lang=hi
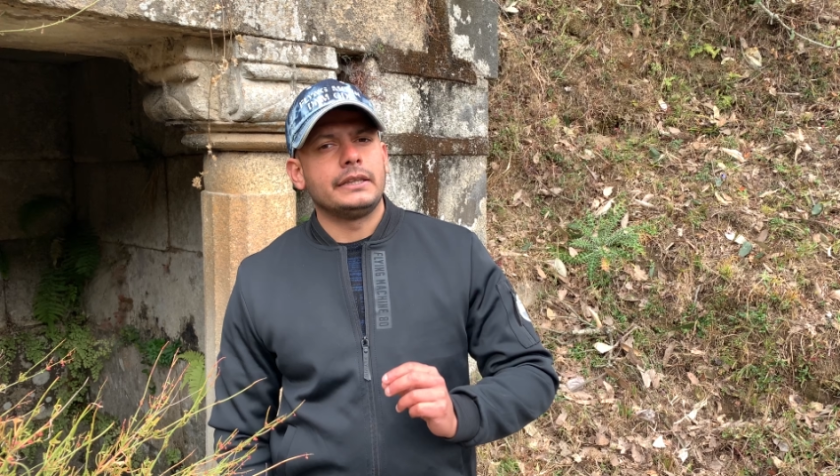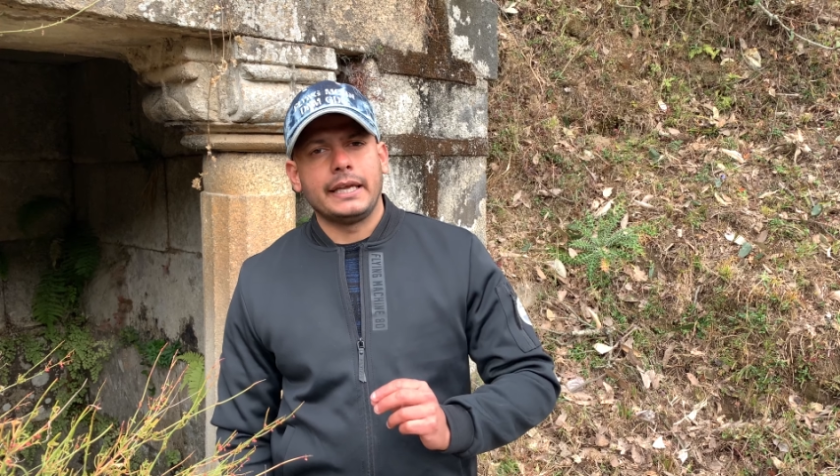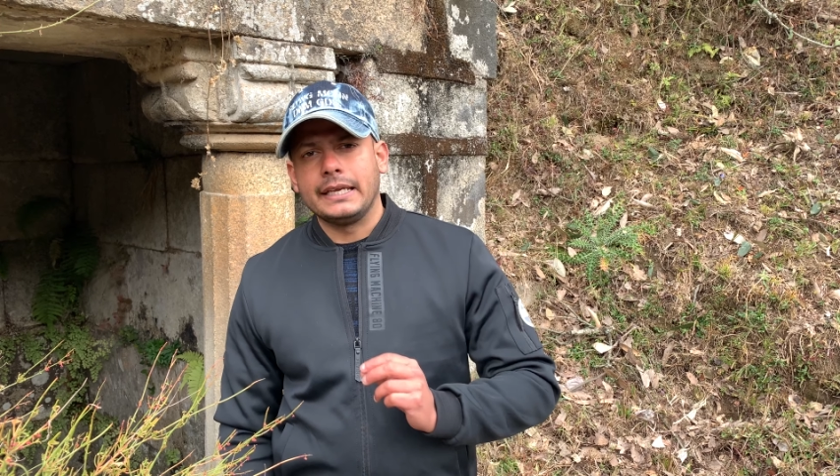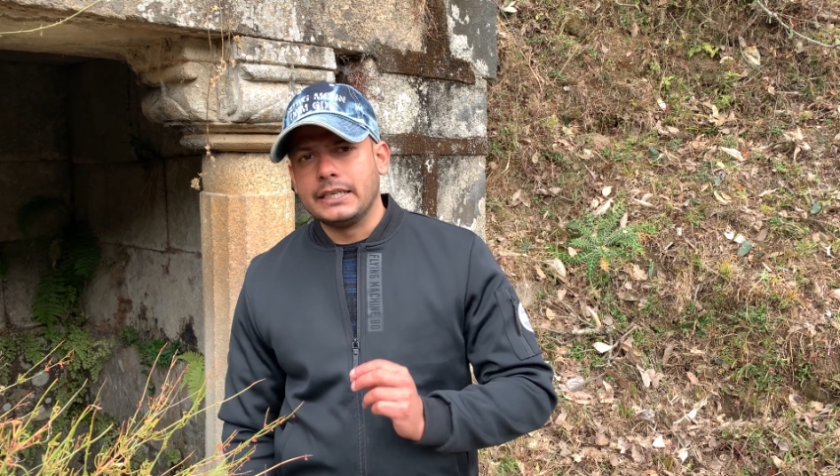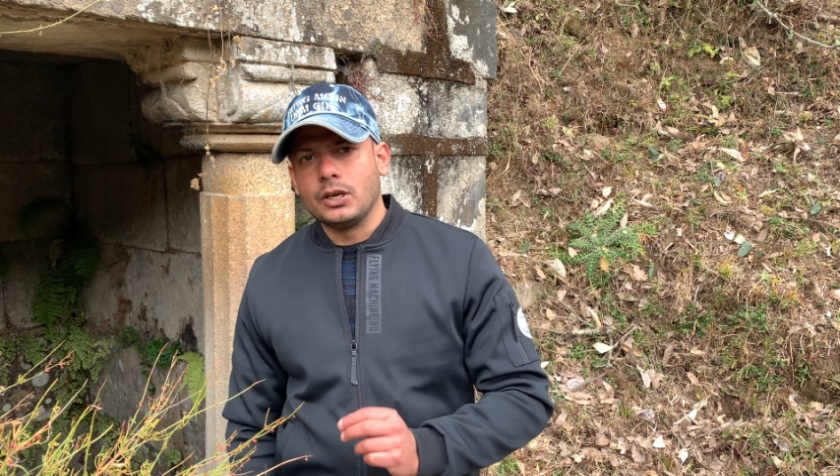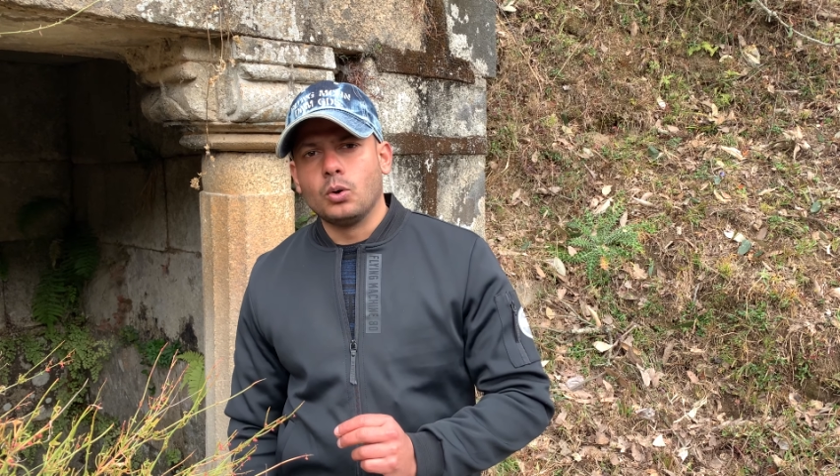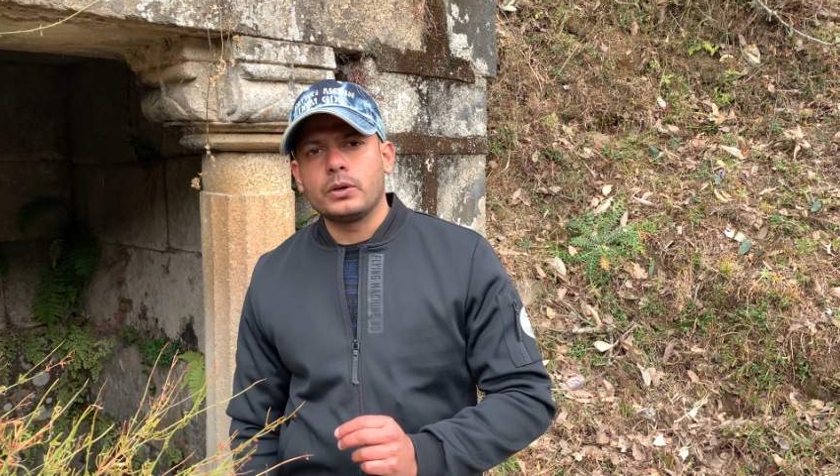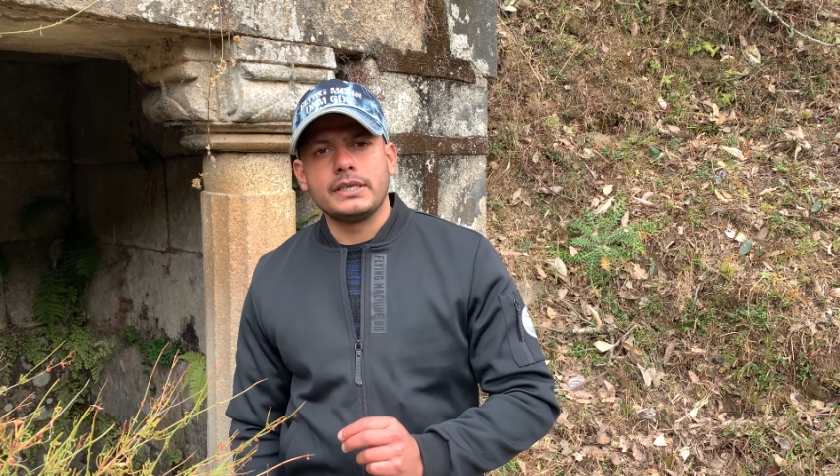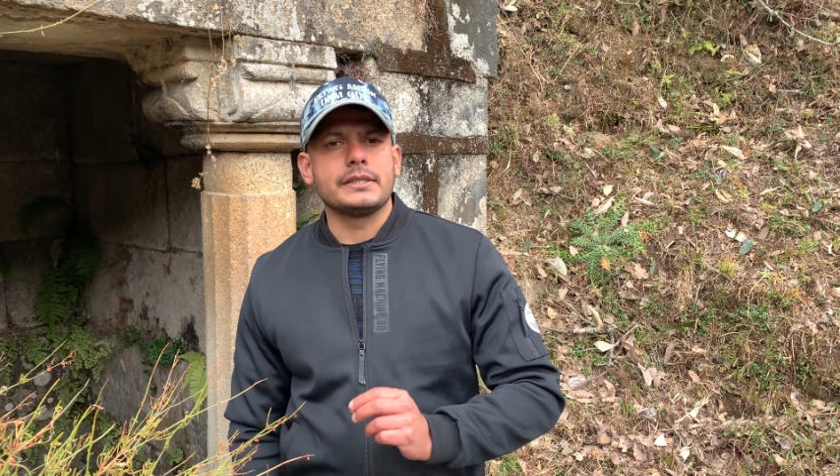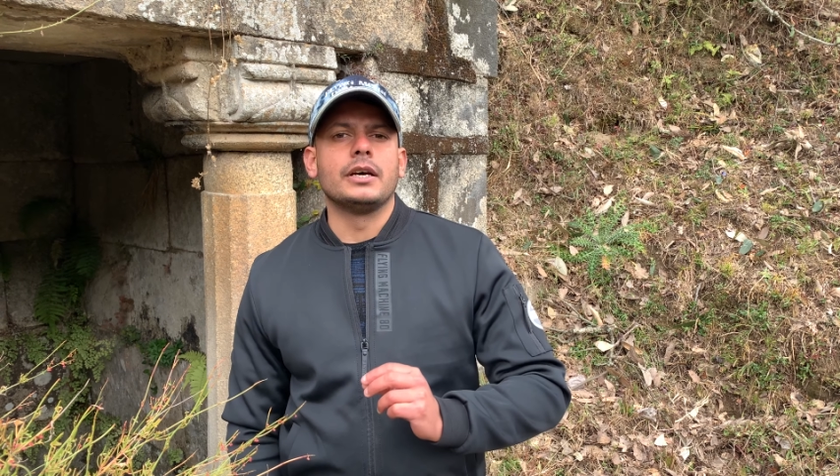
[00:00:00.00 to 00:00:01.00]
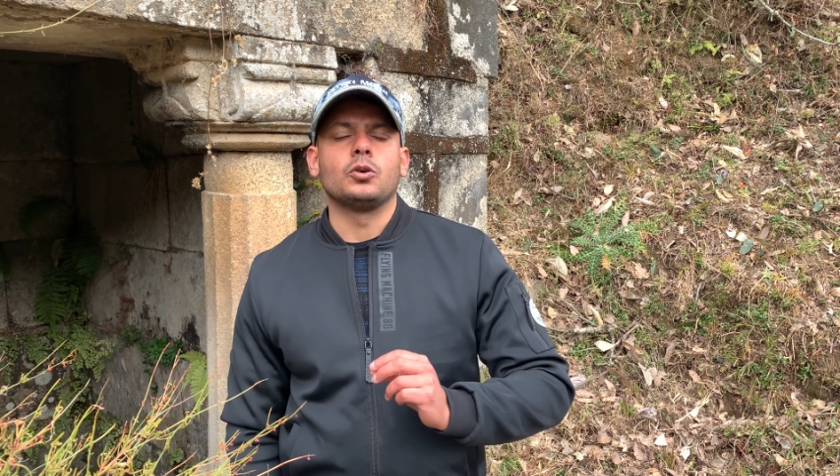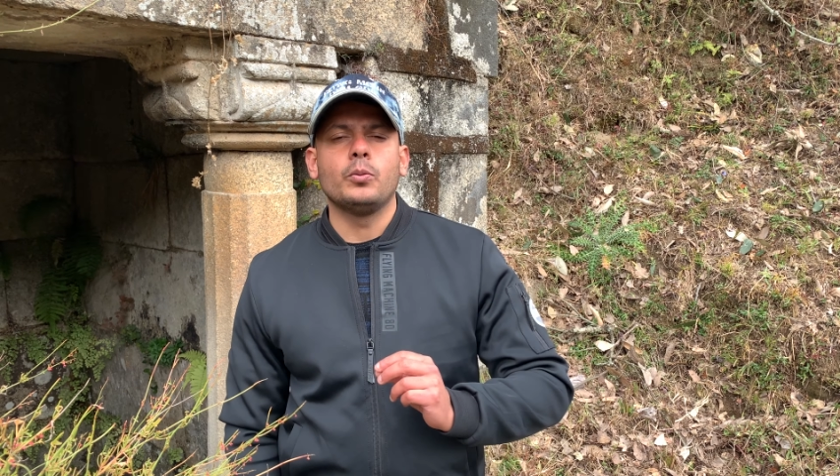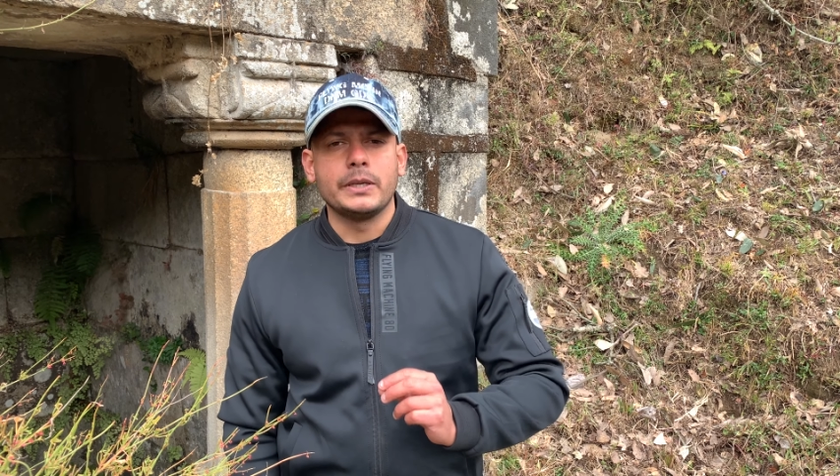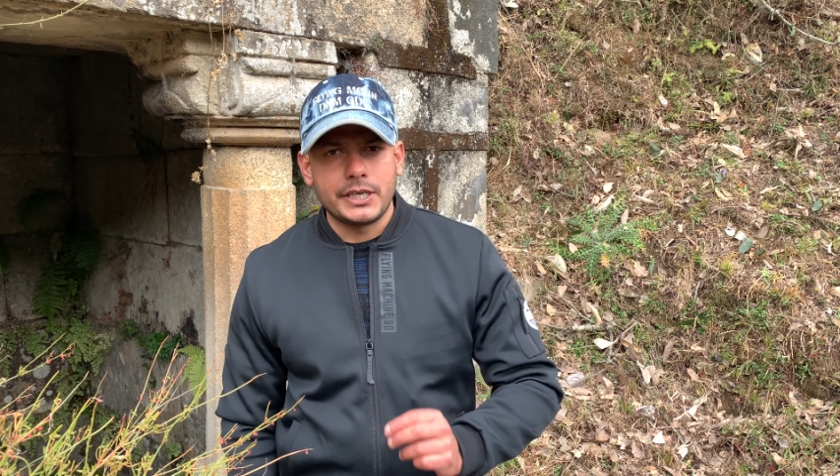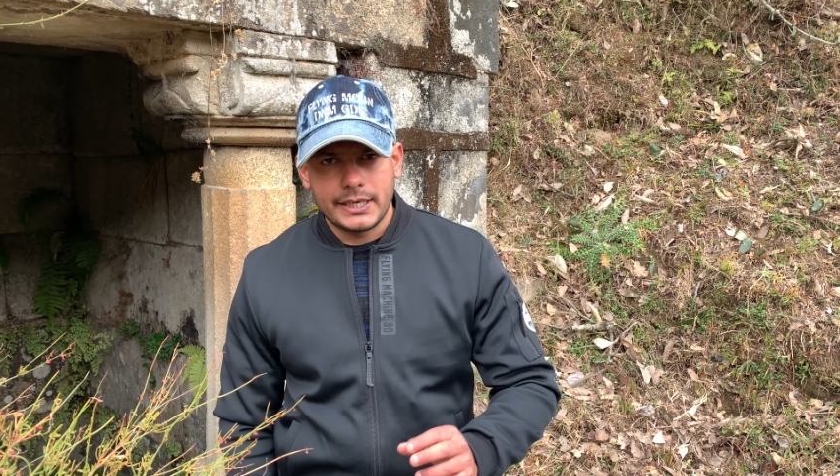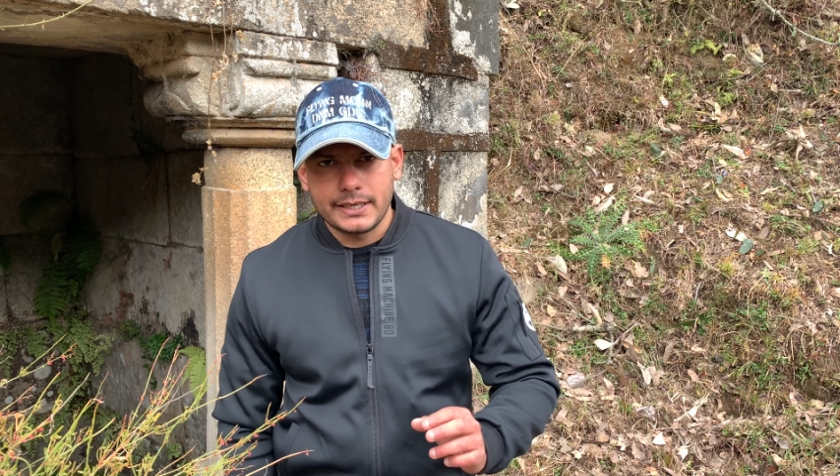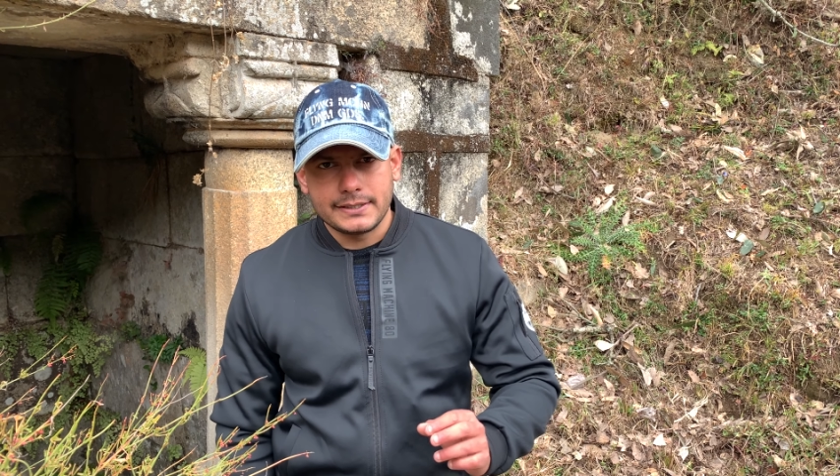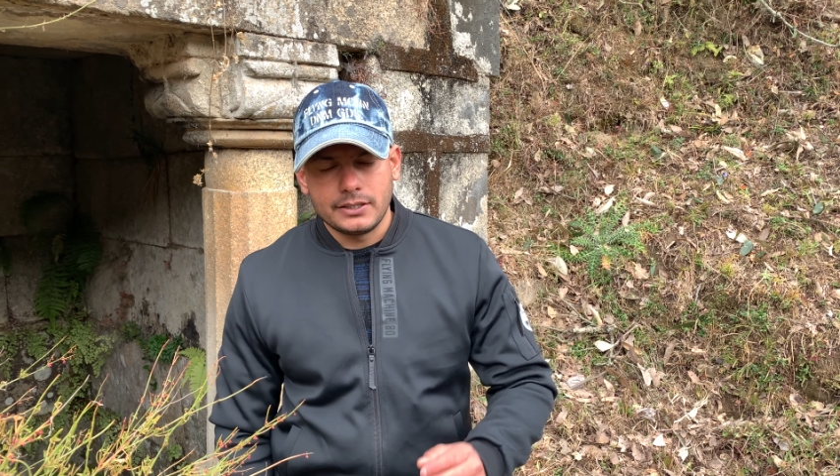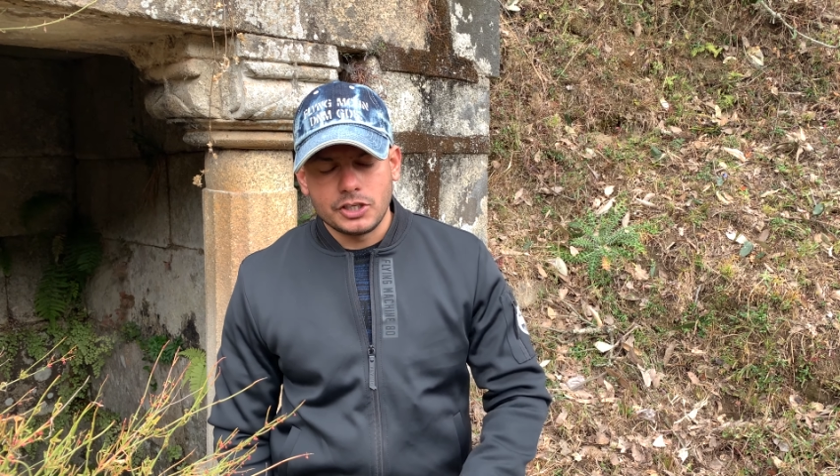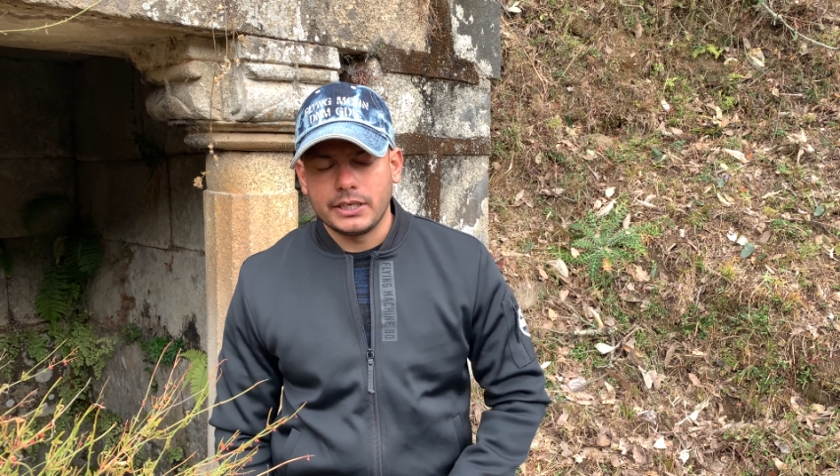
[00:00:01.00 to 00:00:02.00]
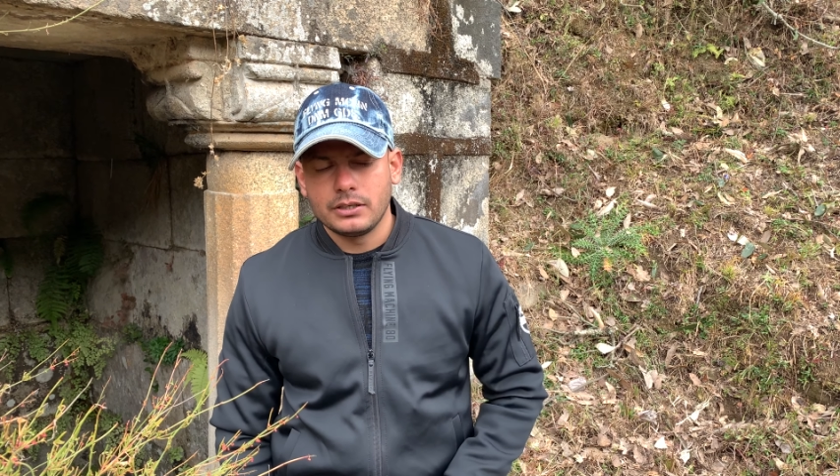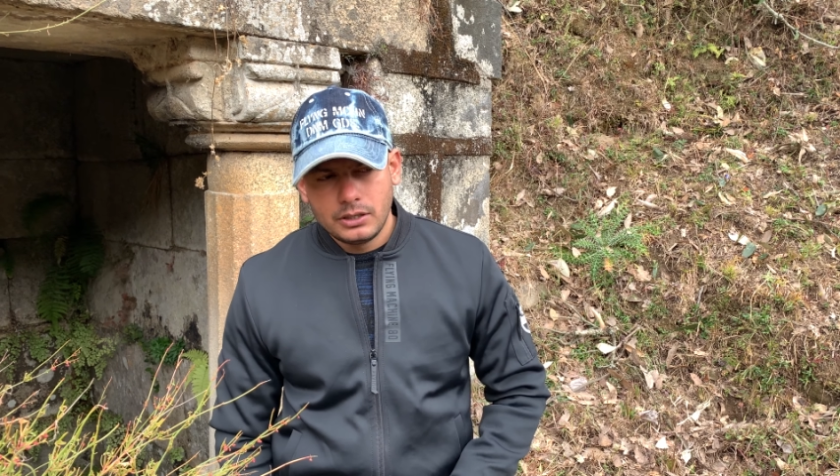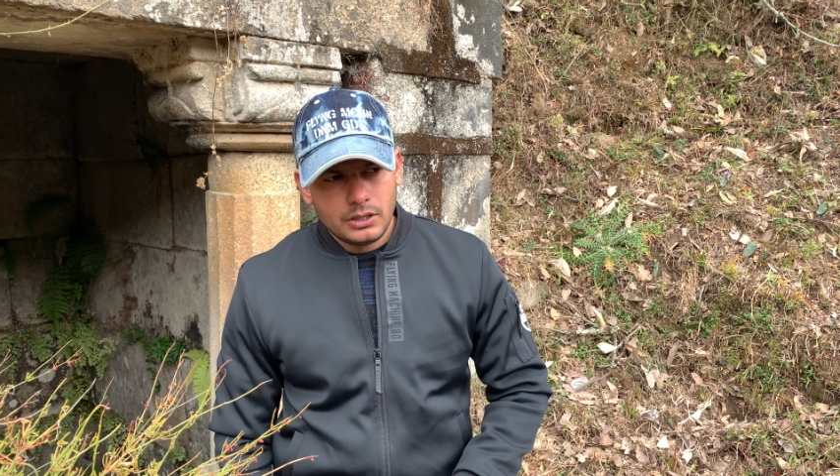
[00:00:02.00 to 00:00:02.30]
तय ये हो कि इस घर को बचाया कैसे जाए